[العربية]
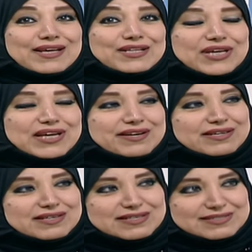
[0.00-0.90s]

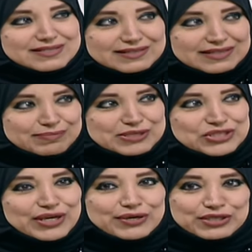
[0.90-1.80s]
شعره سقطت من
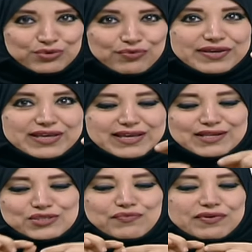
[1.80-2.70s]
شعرك شوفيها
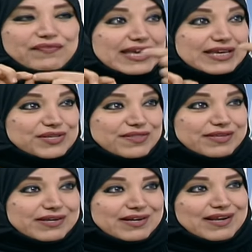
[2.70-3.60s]
شوفي فيها
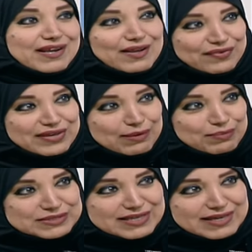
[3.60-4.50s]
جذر فيها
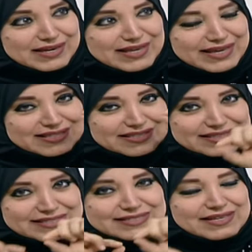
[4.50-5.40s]
بصيله يعني
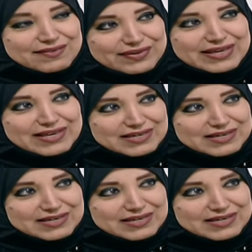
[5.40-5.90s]
تحسين فيها